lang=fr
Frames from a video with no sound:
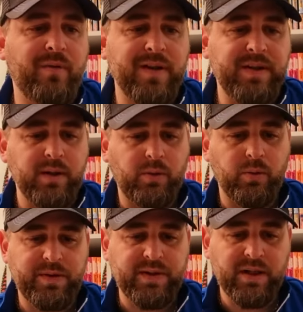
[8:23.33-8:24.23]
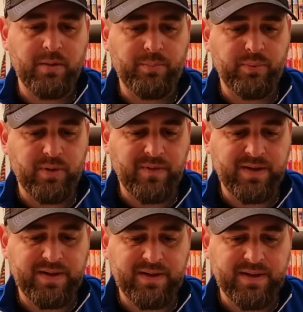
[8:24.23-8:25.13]
va dire que c'est un peu
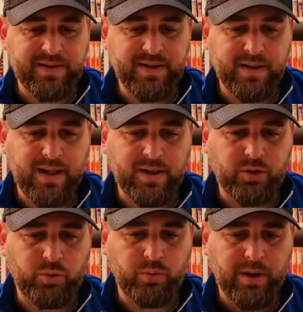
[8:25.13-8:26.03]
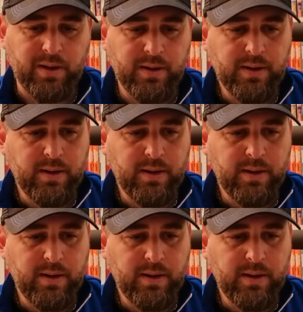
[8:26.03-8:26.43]
avec des dessins actuels.